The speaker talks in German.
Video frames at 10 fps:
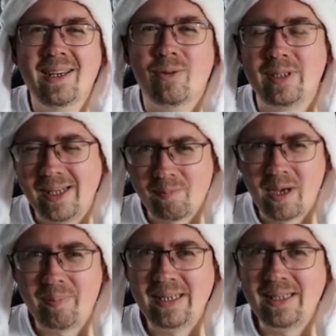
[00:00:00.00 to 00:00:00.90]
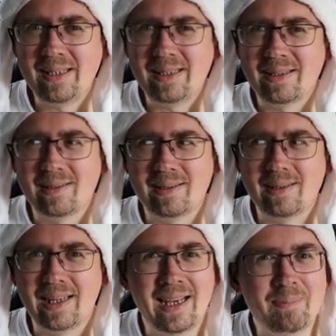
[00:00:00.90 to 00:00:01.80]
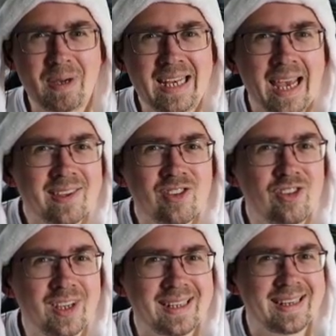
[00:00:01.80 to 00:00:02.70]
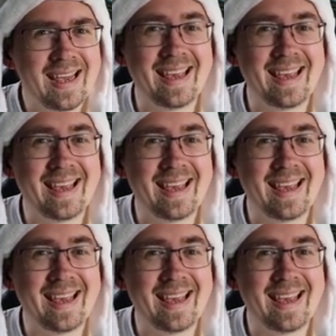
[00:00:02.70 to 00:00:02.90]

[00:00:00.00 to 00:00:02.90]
Und jedes Mal bin ich bei den ersten Schritten,